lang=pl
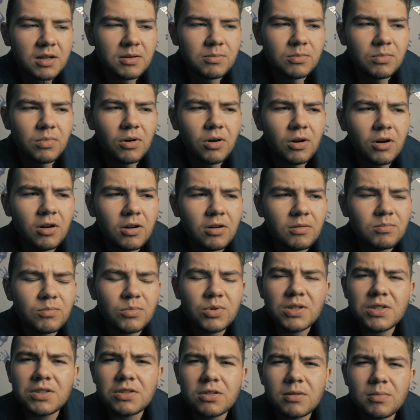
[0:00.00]
bo,
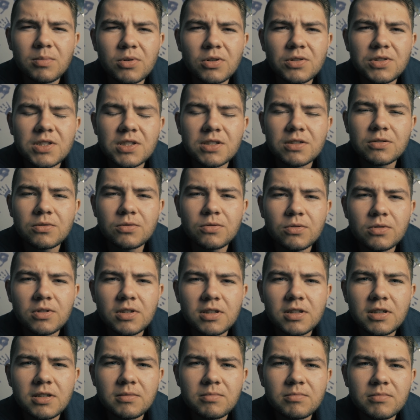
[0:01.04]
bo jest to proces,
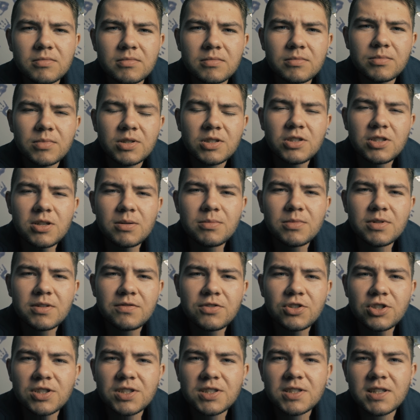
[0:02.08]
który
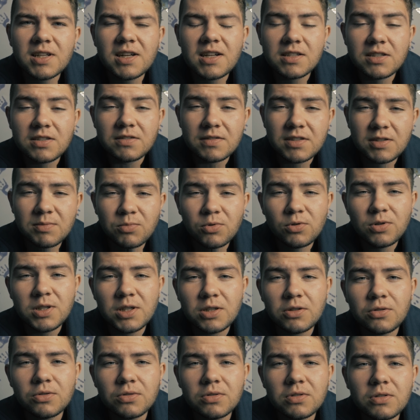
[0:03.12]
będziemy wszyscy razem
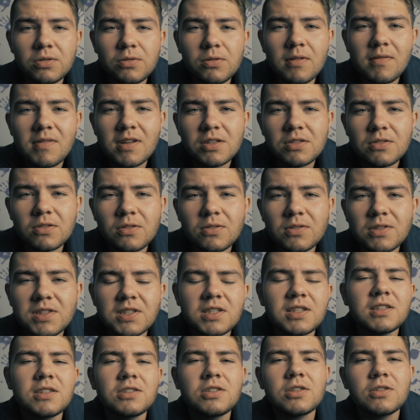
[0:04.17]
wspólnie kontynuować do
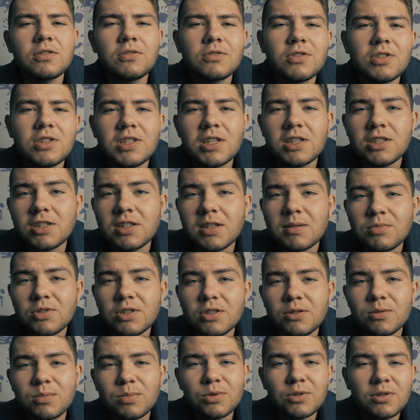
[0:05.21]
końca naszego życia, czy nam
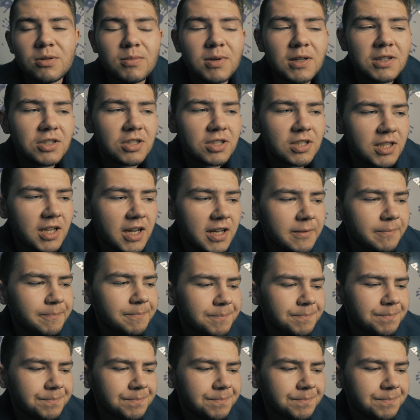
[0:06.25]
się to podoba, czy nie.